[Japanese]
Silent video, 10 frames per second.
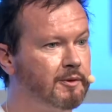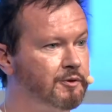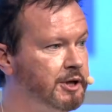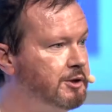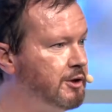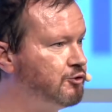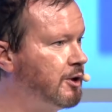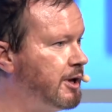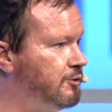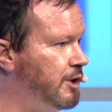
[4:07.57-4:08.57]
大変変ではな
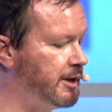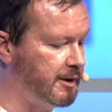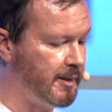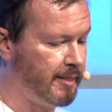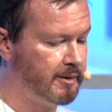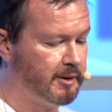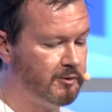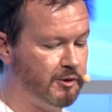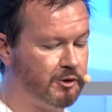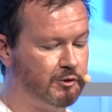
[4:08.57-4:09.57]
いのです。
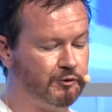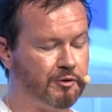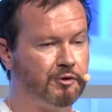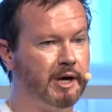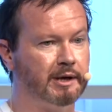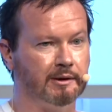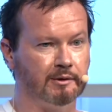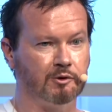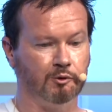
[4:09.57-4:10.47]
え当初の